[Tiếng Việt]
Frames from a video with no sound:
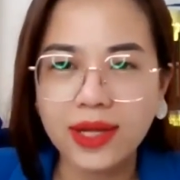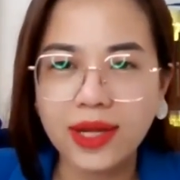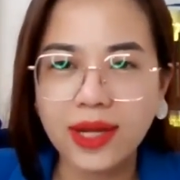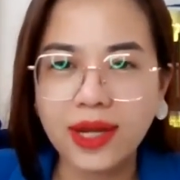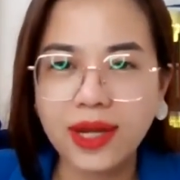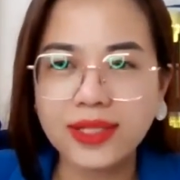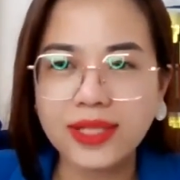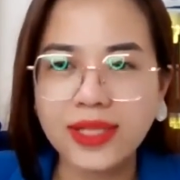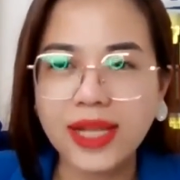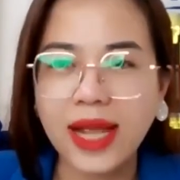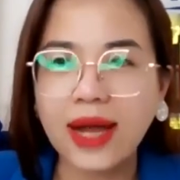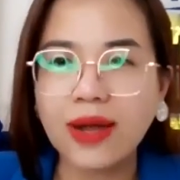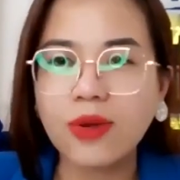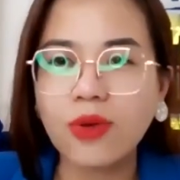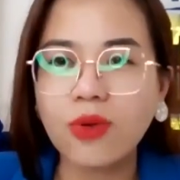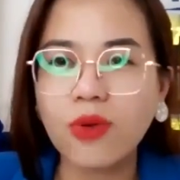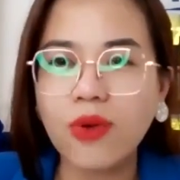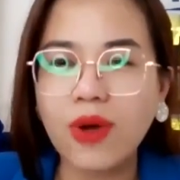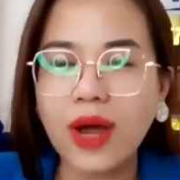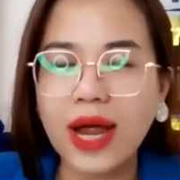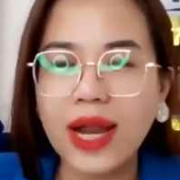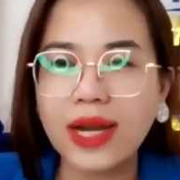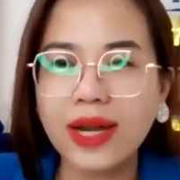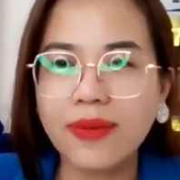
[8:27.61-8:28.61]
à, chẳng
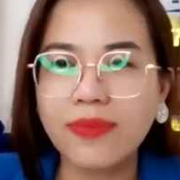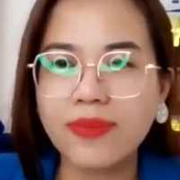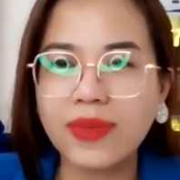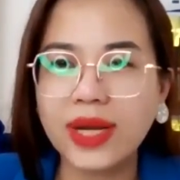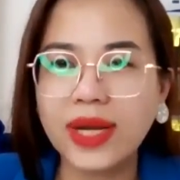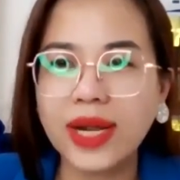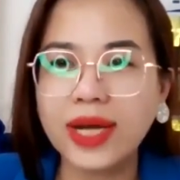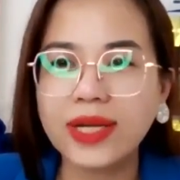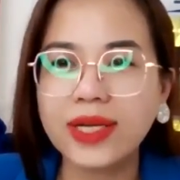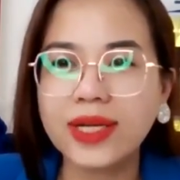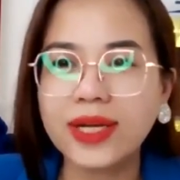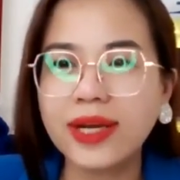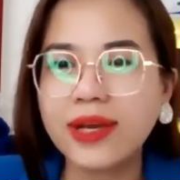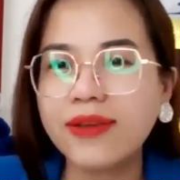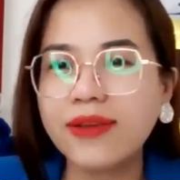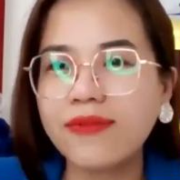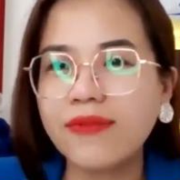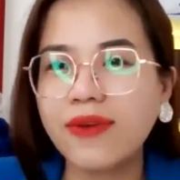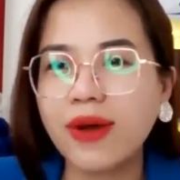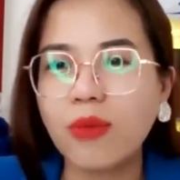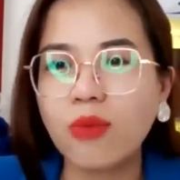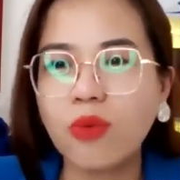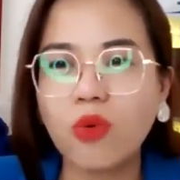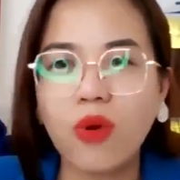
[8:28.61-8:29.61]
qua là mình đang kỳ
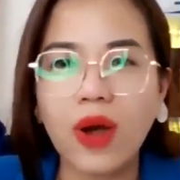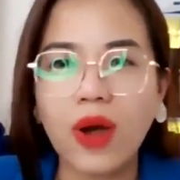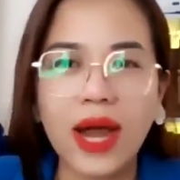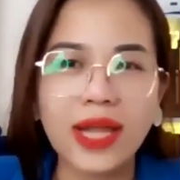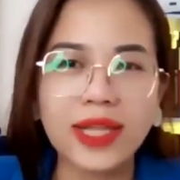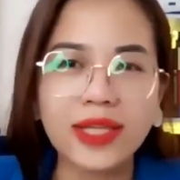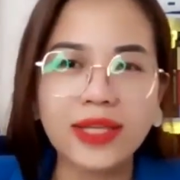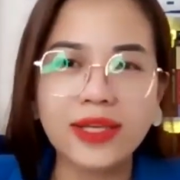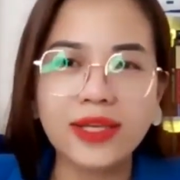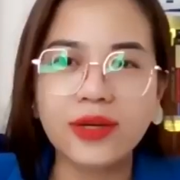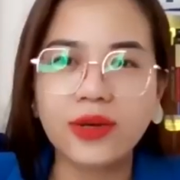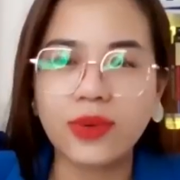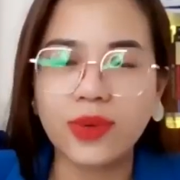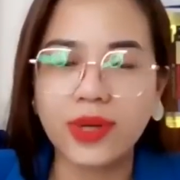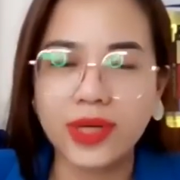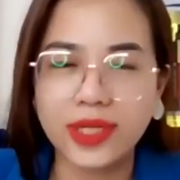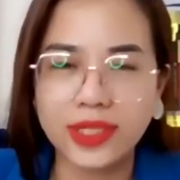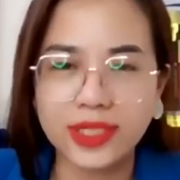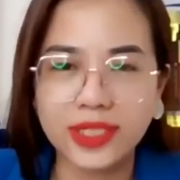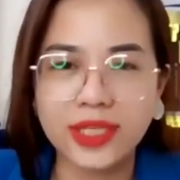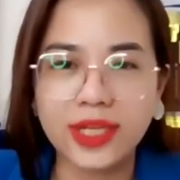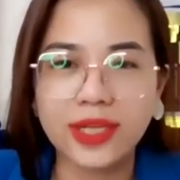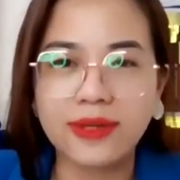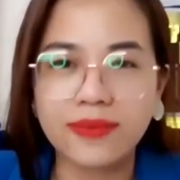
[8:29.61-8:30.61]
vọng quá nhiều các
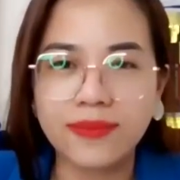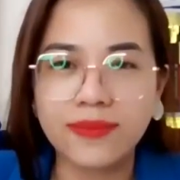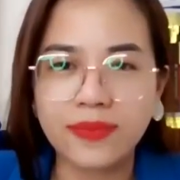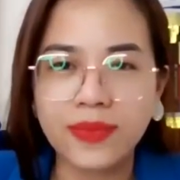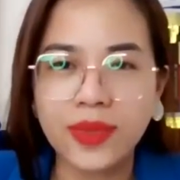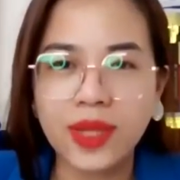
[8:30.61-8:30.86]
anh chị